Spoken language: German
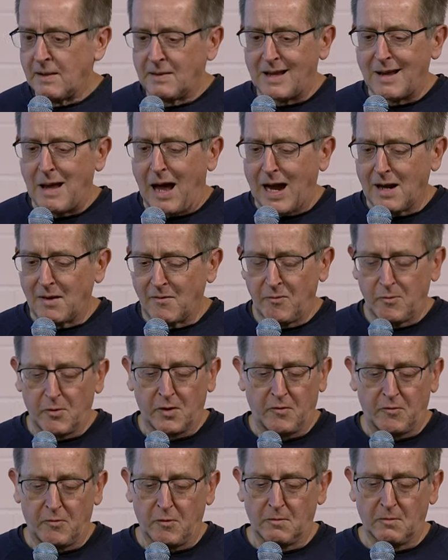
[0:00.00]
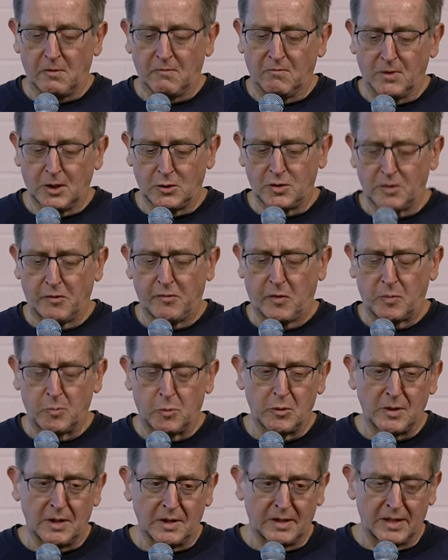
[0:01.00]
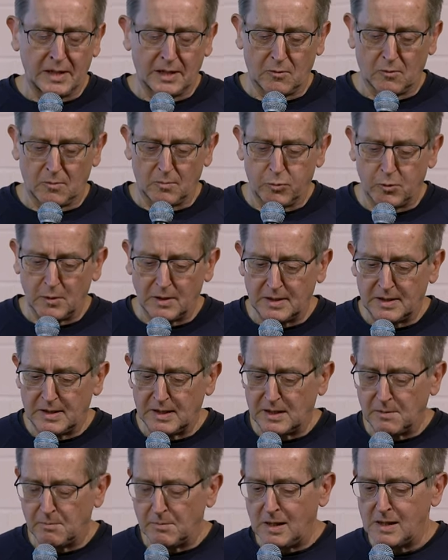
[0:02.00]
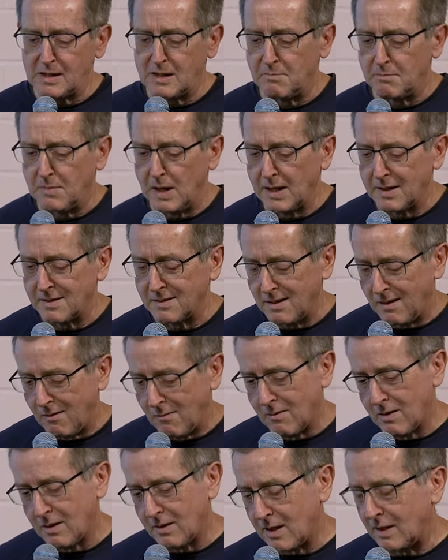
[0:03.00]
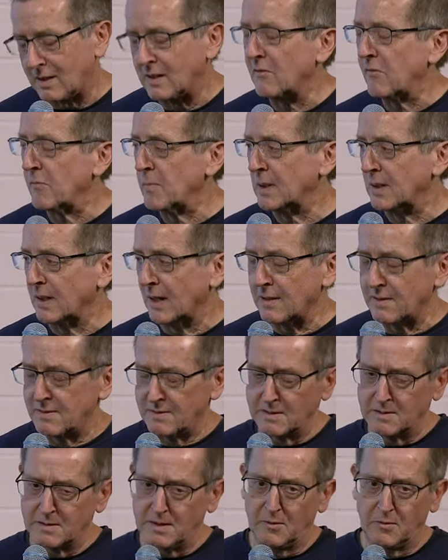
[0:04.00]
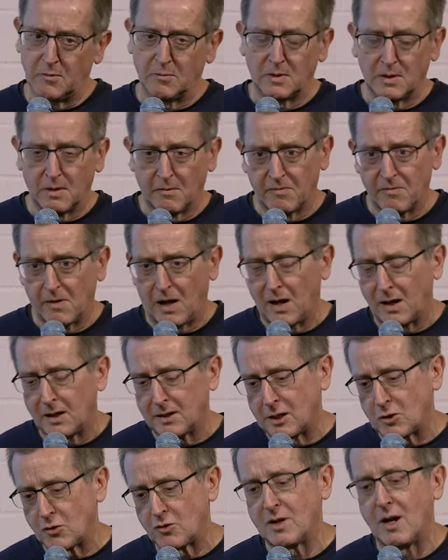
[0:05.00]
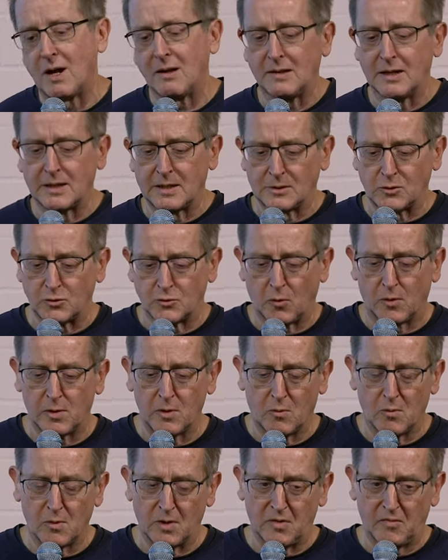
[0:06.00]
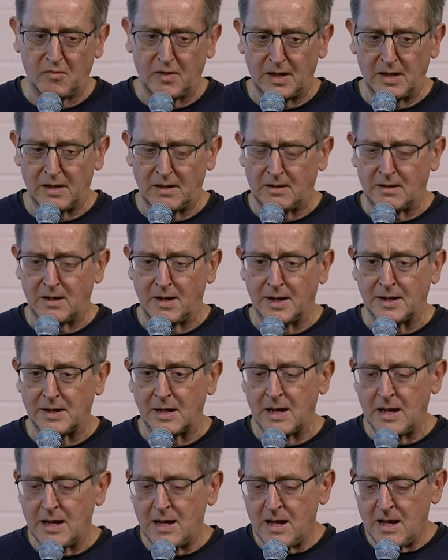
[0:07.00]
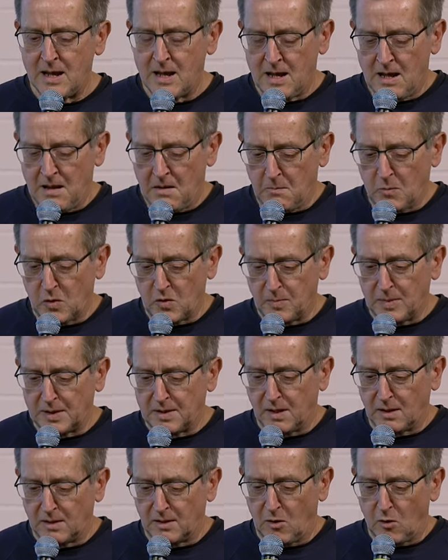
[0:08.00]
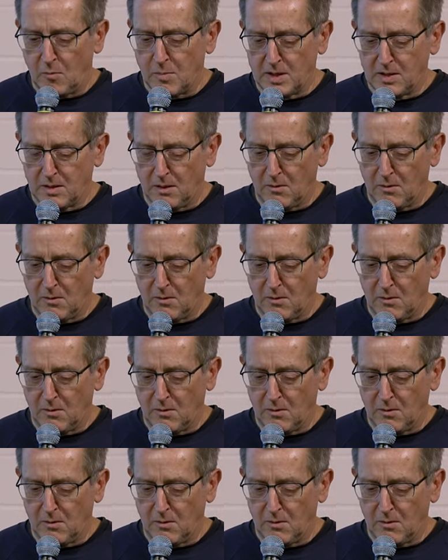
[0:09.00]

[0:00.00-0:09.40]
der Einfluss von Wirtschaftspolitik und Politik im Allgemeinen auch relativ begrenzt ist. Also die Frage der staatlichen Steuerungsfähigkeit muss man da, glaube ich,